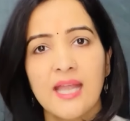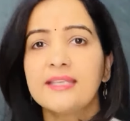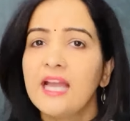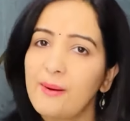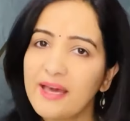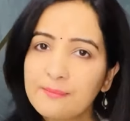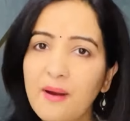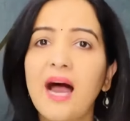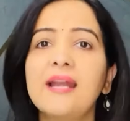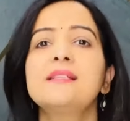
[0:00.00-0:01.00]
ये हमारी
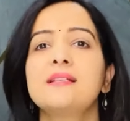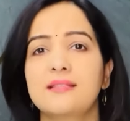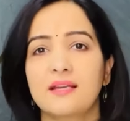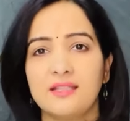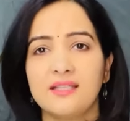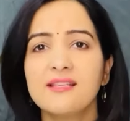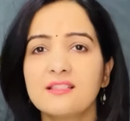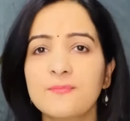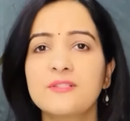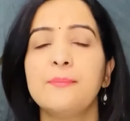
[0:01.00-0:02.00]
पहाड़ी संस्कृति के
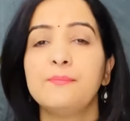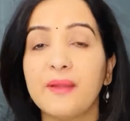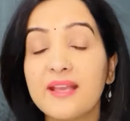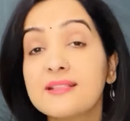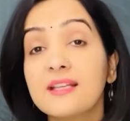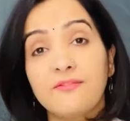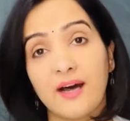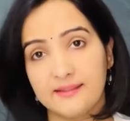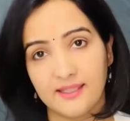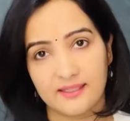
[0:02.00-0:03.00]
सबसे बेसिक
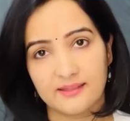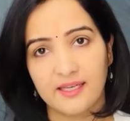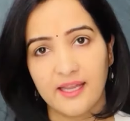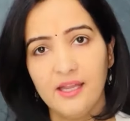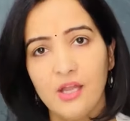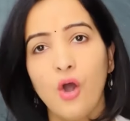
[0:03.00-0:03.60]
वाद्य यंत्र हैं